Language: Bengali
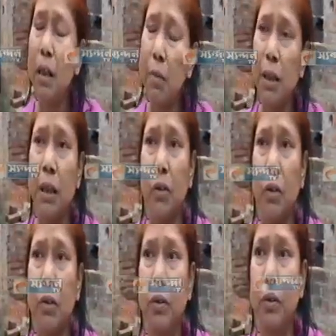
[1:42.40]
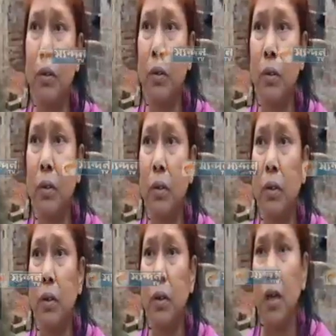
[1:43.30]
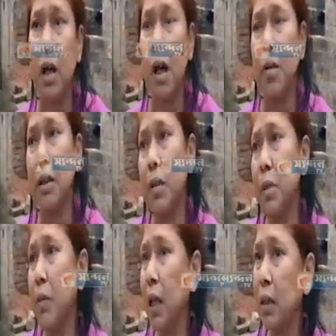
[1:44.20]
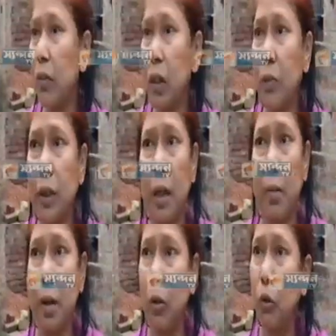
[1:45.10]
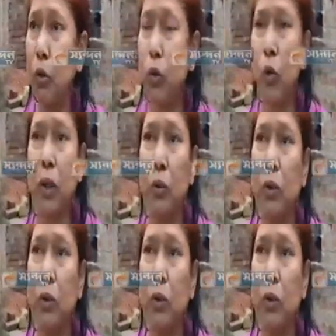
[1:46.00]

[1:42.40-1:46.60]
আমার দেওর আমার স্বামী মারা যাওয়ার ফলে তার আমার লোক কোনো যোগাযোগ